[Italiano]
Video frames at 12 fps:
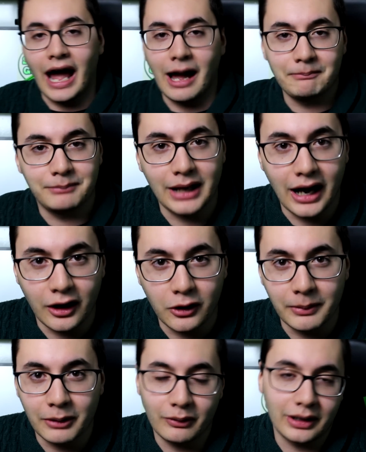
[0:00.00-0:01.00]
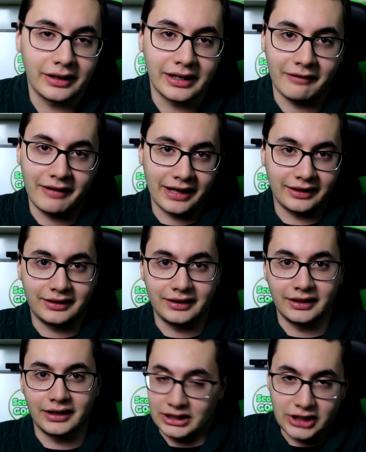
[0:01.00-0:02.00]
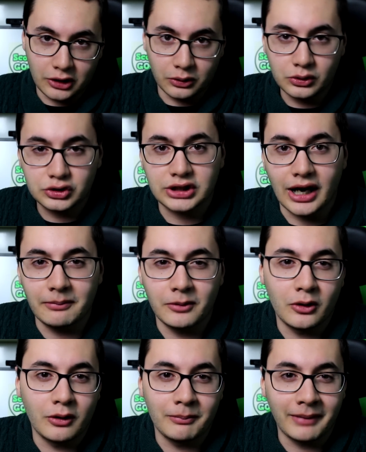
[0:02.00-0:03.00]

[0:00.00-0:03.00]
ampia come quegli eventi che già conosciamo,